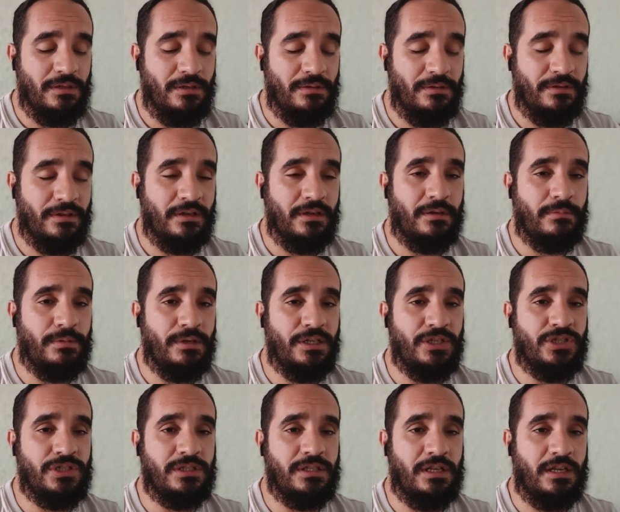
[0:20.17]
نذكر
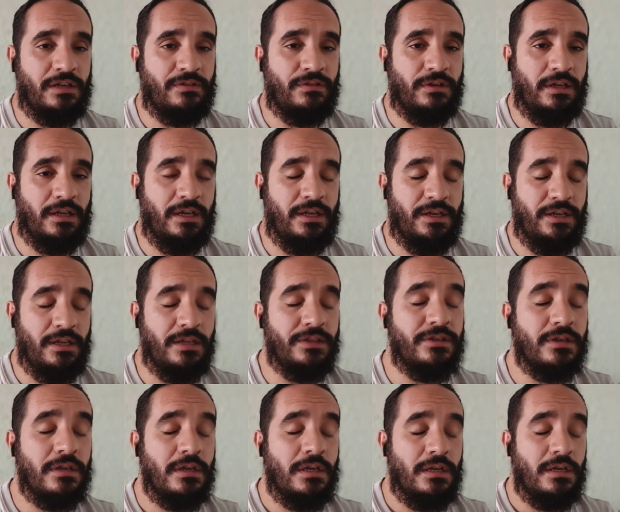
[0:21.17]
بالاشتراك في القناه